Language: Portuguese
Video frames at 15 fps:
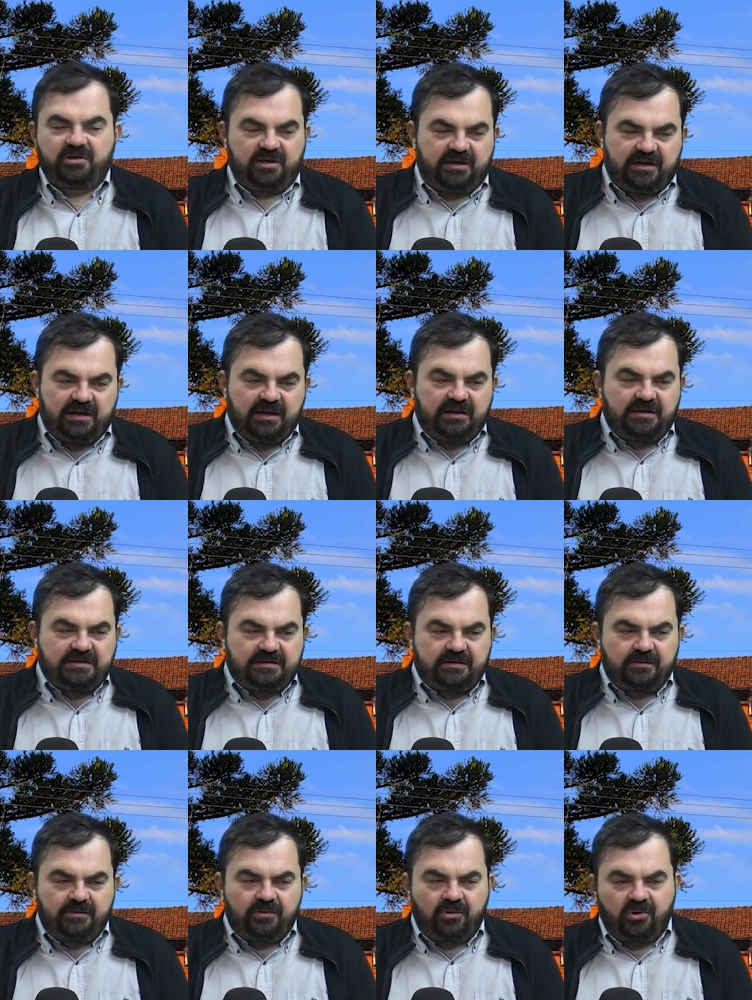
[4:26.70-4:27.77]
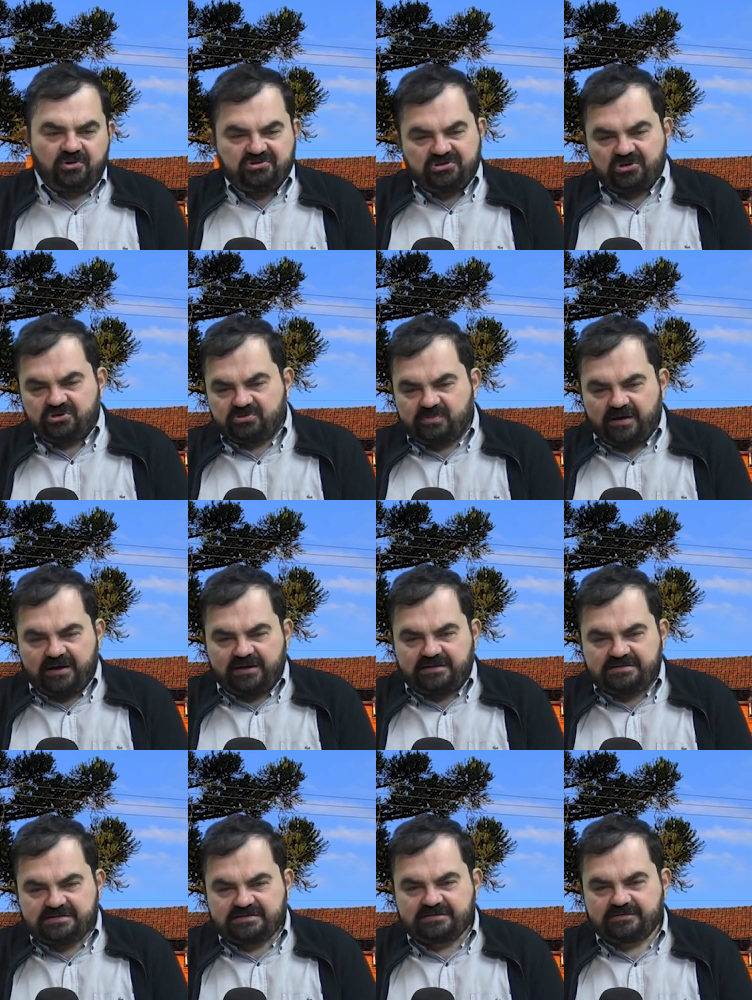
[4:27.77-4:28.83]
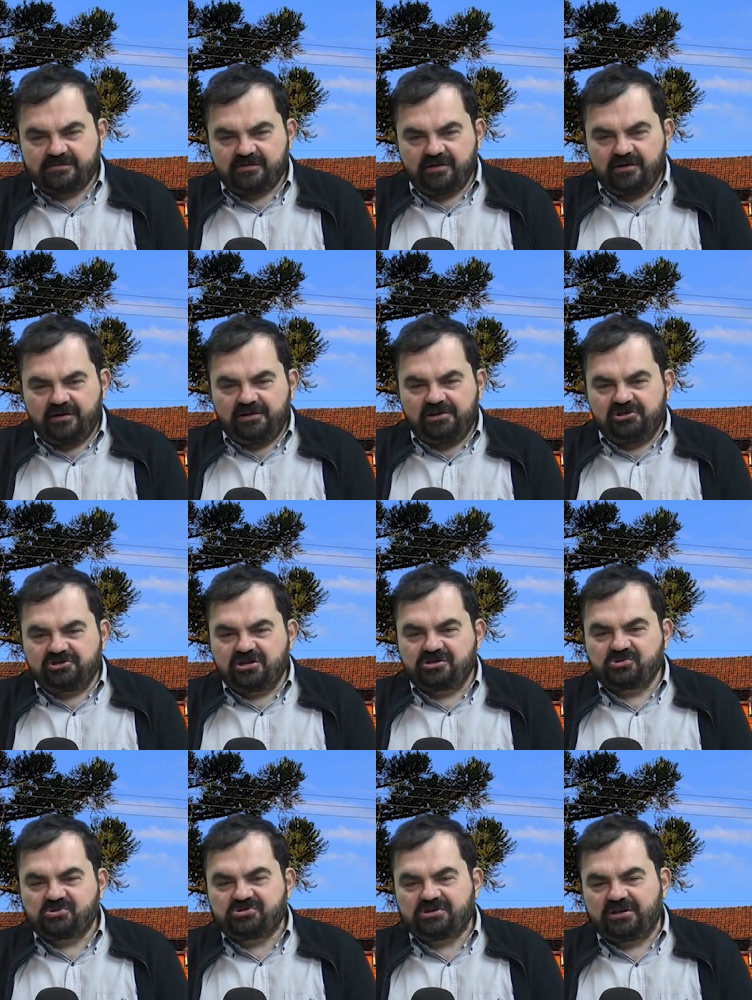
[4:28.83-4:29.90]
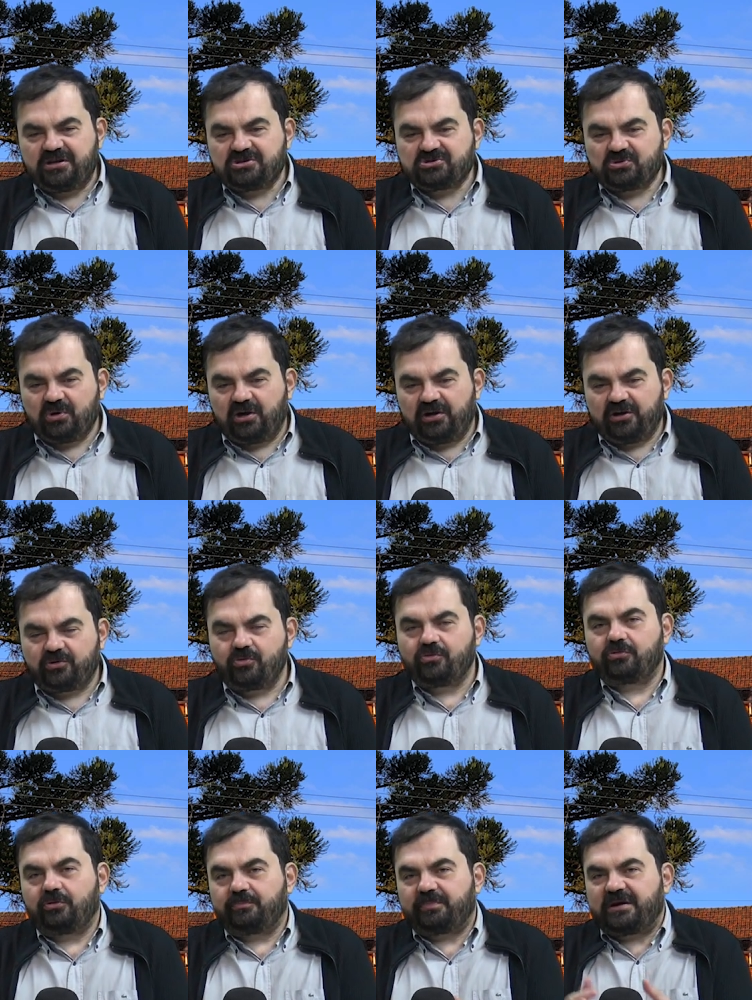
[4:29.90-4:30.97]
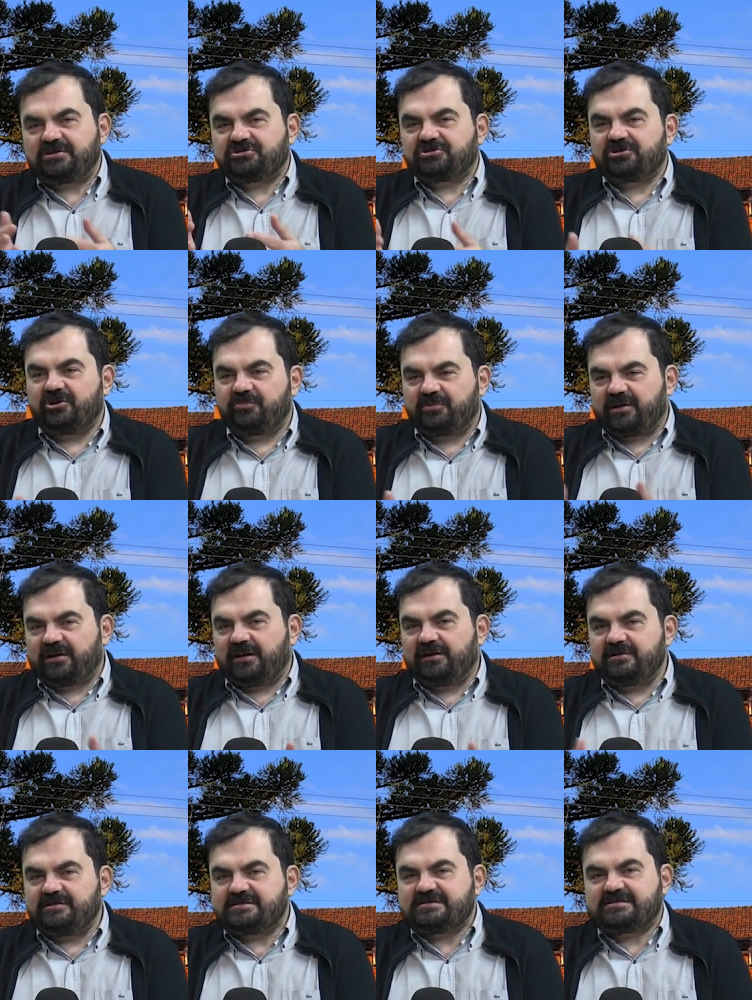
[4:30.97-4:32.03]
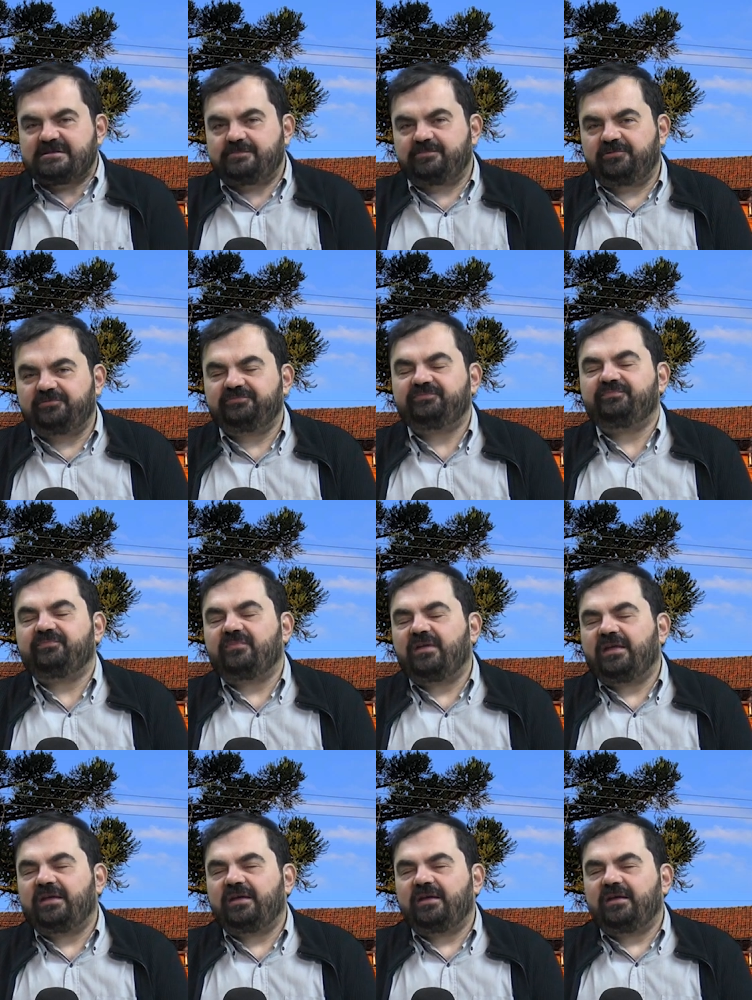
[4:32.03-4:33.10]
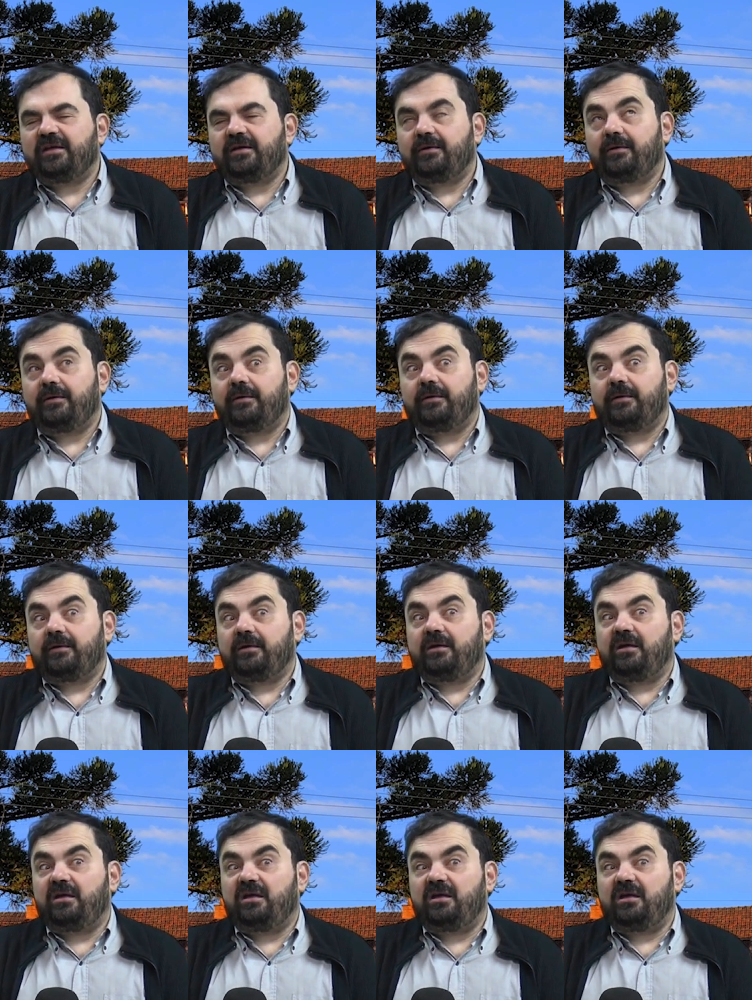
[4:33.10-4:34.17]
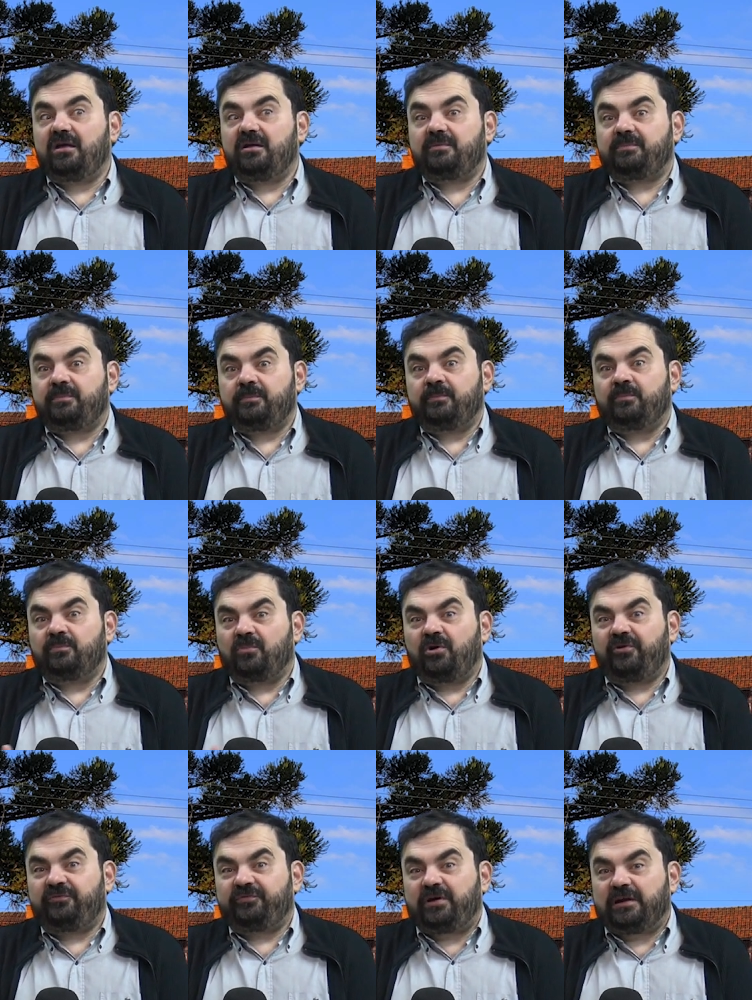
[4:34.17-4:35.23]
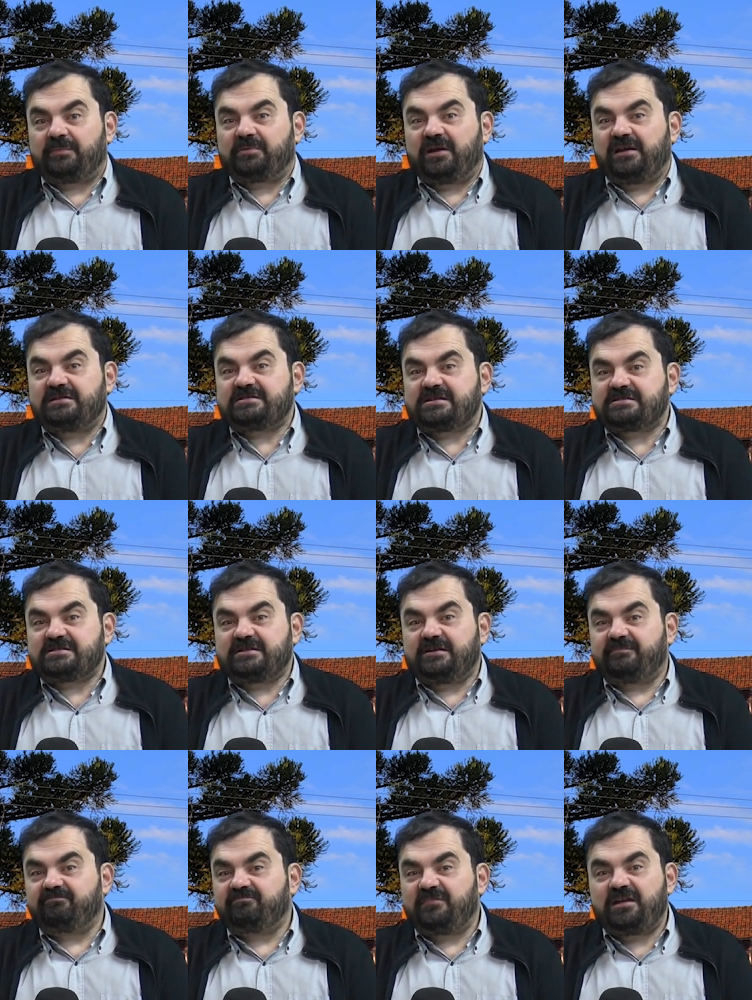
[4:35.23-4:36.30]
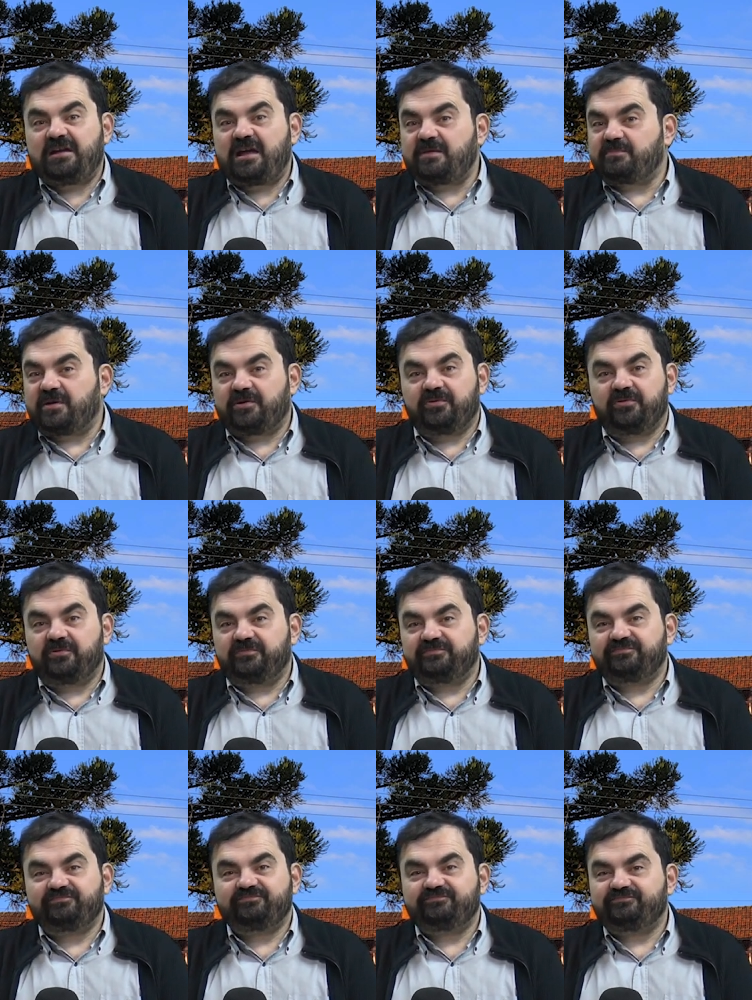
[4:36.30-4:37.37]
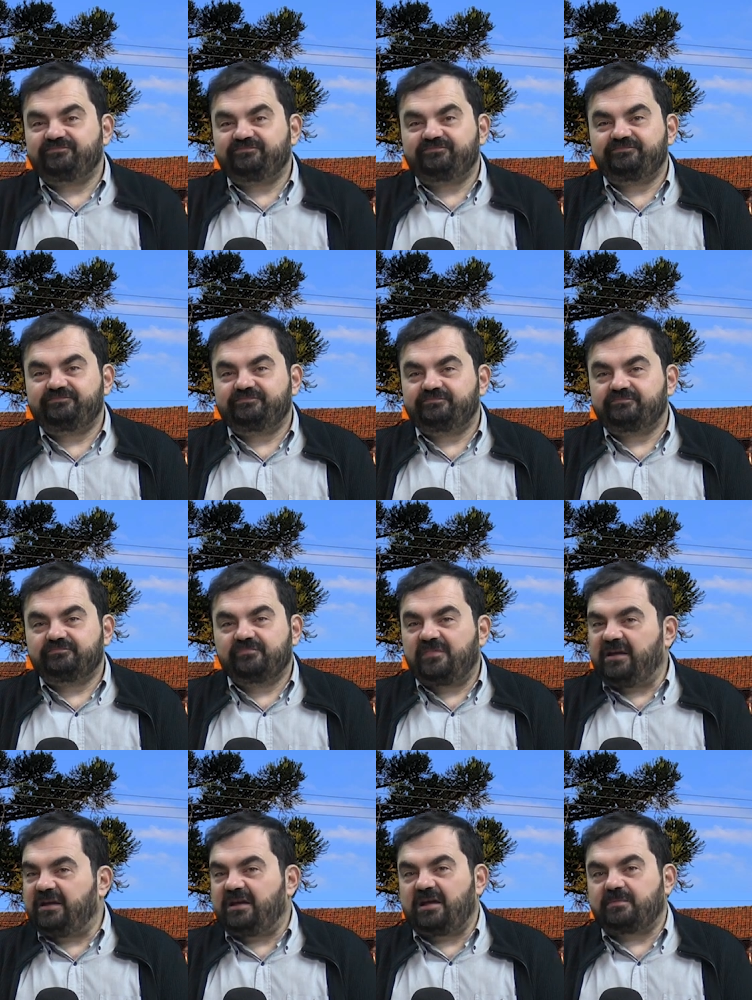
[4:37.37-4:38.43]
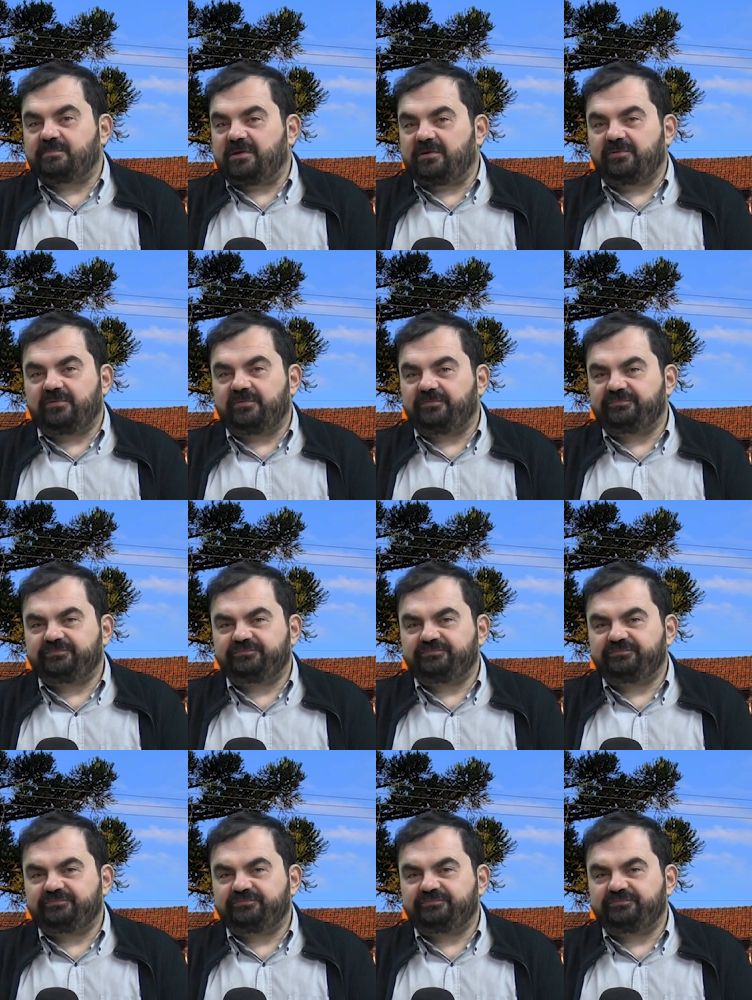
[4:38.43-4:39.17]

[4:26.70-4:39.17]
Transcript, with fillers: Ele ou seus pais? E Jesus Cristo olha com compaixão para aquele discípulo e fala para eles assim: Ninguém pecou. Ninguém pecou.